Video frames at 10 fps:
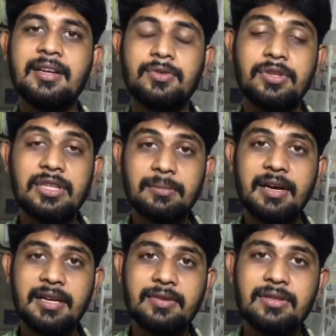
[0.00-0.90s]
ஸோ இந்த
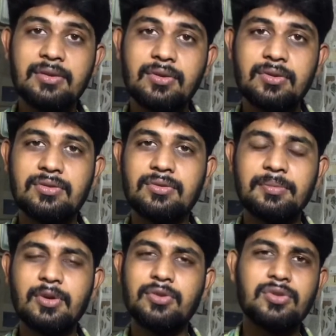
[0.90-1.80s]
மாதிரி வந்து ஒரு
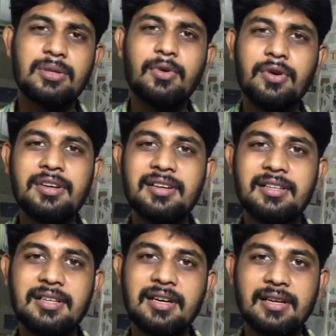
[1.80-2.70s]
சும்மா சுத்தமாக ஒரு
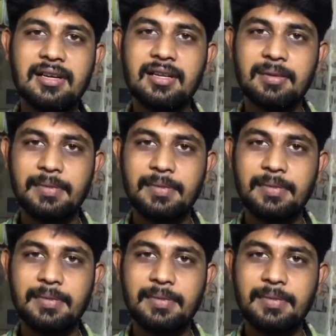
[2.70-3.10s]
டர்ட்டியாக இருக்கிறத